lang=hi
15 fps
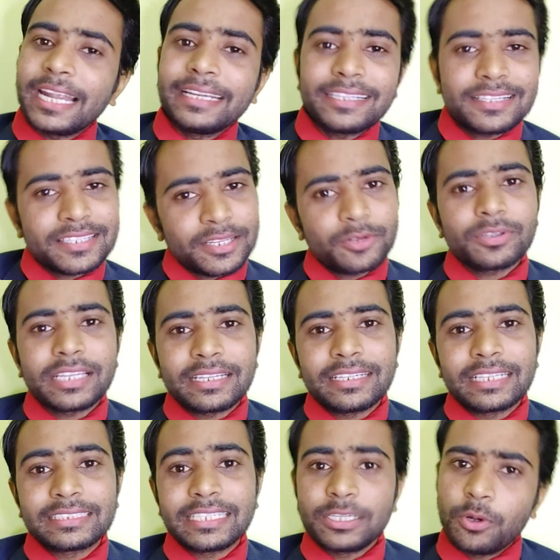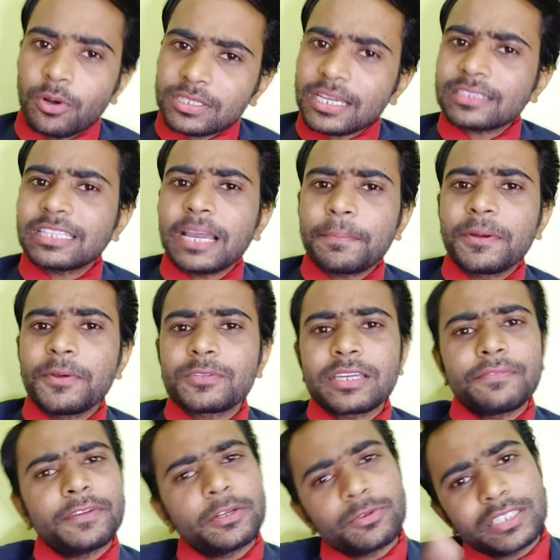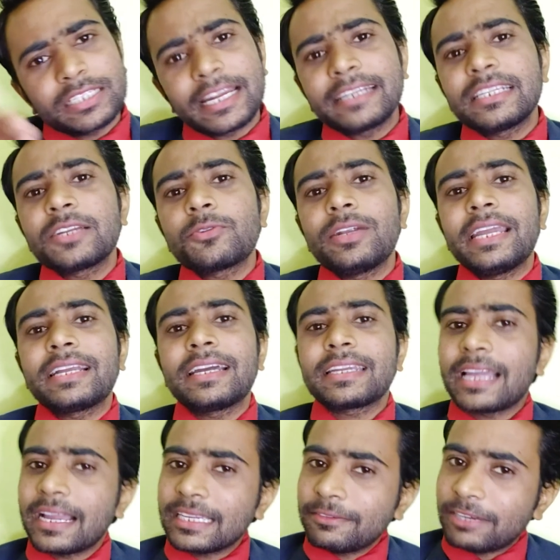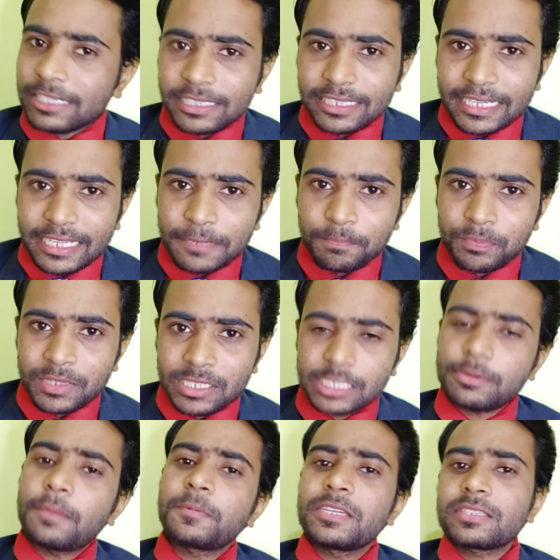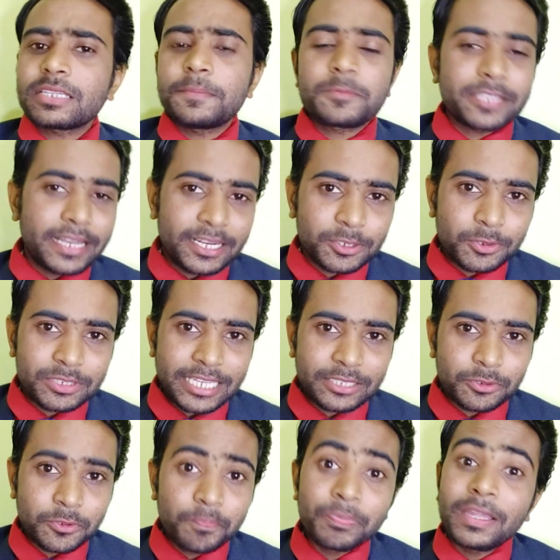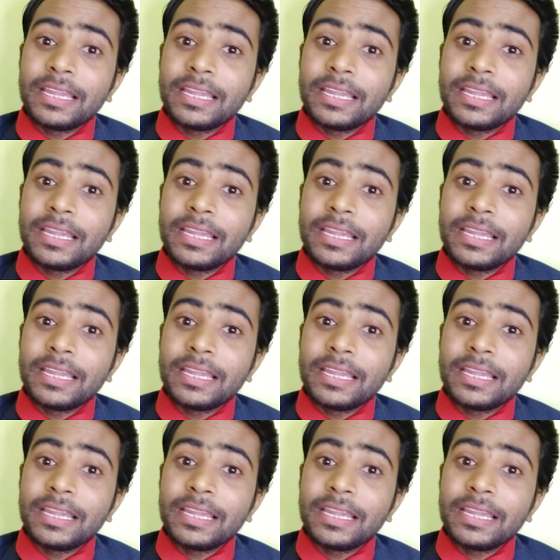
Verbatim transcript: टाइटल ज़रूर लिखना चाहिए हो सकता है प्रोड्यूसर फिर उसी टाइटल को लेकर के आगे वर्क करे जब आपकी स्क्रिप्ट सेलेक्ट हो जाए तो